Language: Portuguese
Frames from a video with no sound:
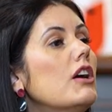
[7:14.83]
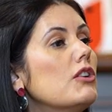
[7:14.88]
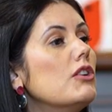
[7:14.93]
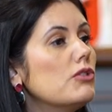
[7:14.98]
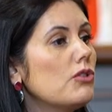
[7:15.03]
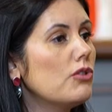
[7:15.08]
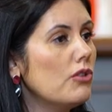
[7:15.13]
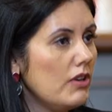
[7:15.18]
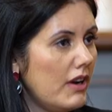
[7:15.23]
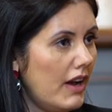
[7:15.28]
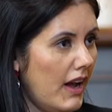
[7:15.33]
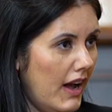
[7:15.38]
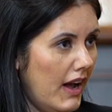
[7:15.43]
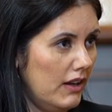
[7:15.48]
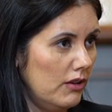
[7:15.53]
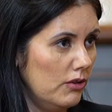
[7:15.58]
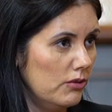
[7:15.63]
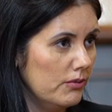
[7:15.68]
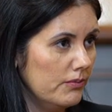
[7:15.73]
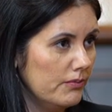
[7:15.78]

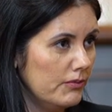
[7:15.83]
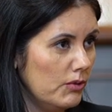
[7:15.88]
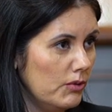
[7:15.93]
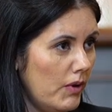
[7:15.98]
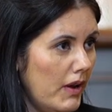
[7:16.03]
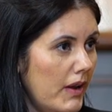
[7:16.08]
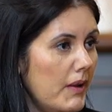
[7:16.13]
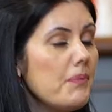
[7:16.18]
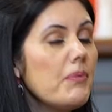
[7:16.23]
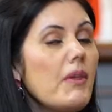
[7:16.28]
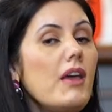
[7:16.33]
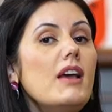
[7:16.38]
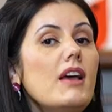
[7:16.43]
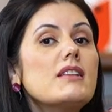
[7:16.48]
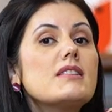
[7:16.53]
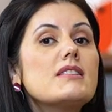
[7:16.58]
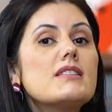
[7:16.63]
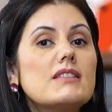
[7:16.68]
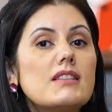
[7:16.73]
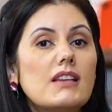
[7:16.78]
trocá-lo, não é?
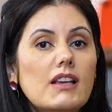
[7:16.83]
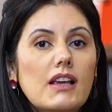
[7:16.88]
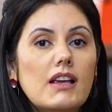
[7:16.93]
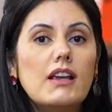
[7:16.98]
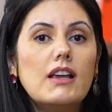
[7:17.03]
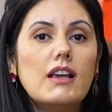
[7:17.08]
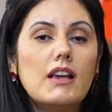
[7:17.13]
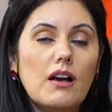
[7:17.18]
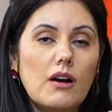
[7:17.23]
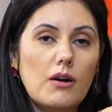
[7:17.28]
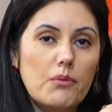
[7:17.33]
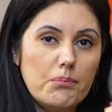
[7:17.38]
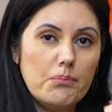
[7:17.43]
Se,